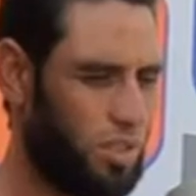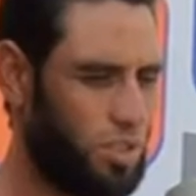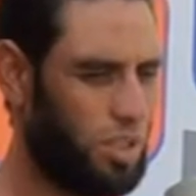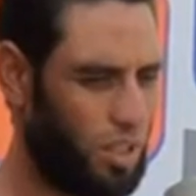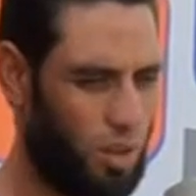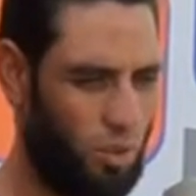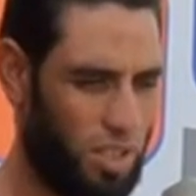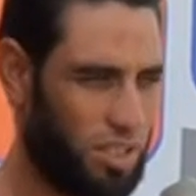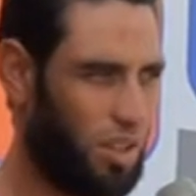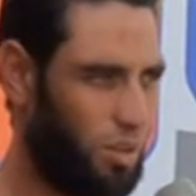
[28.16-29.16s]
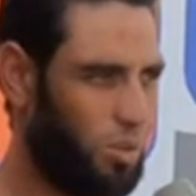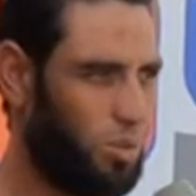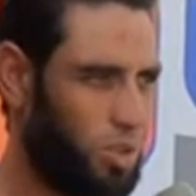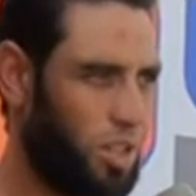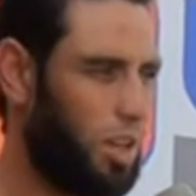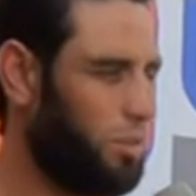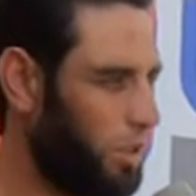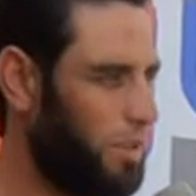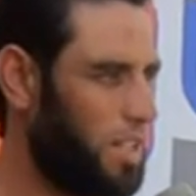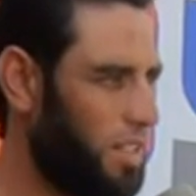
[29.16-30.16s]
شركه كويسه وشركه
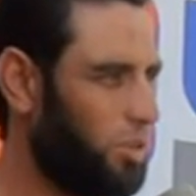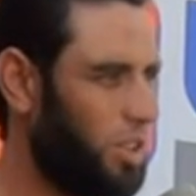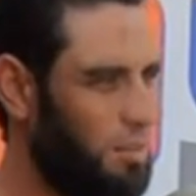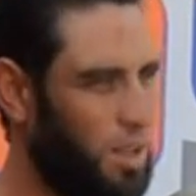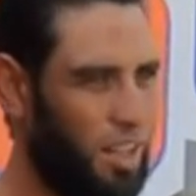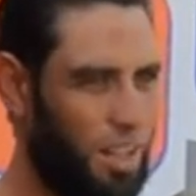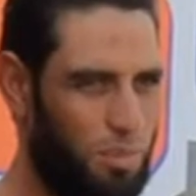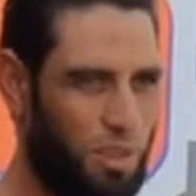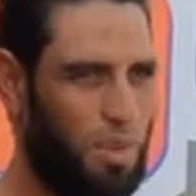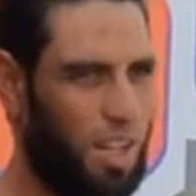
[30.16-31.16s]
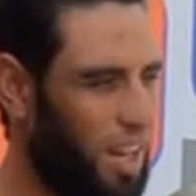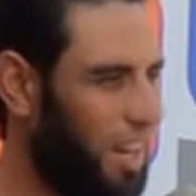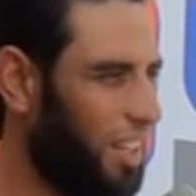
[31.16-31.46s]
متميزه ودايما احنا بنتمنى له